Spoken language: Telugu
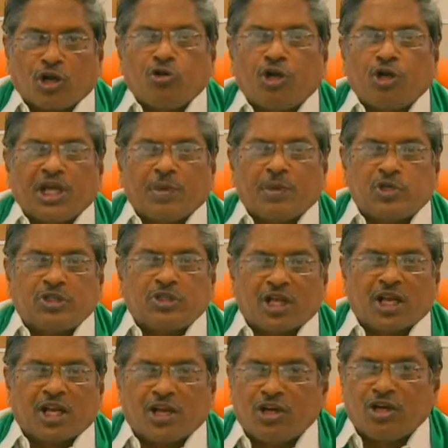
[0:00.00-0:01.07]
రెండు టీఎంసీలు
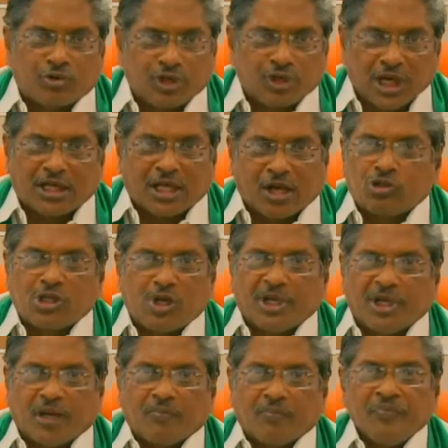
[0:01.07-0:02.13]
చెల్లర నీళ్లు డెల్టాకు
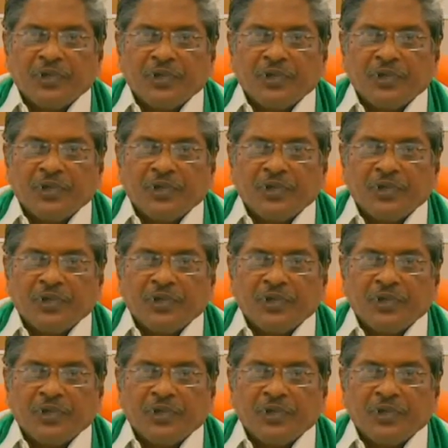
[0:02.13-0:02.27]
వదిలిపెట్టారు